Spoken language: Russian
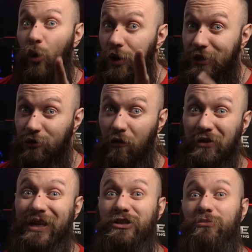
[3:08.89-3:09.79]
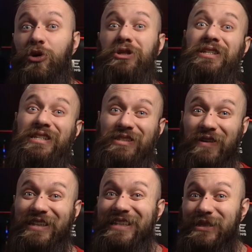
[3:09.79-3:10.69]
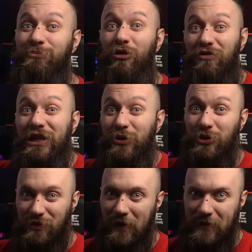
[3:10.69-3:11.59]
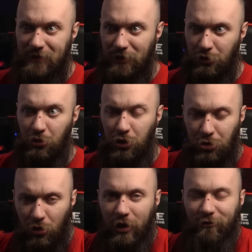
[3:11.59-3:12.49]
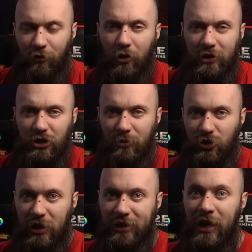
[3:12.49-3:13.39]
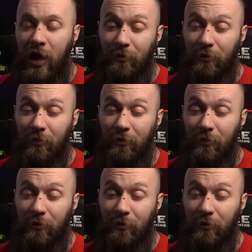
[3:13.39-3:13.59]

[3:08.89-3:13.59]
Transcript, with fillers: Более того, вы также можете созвониться по видеосвязи, что еще комфортнее, чем чат,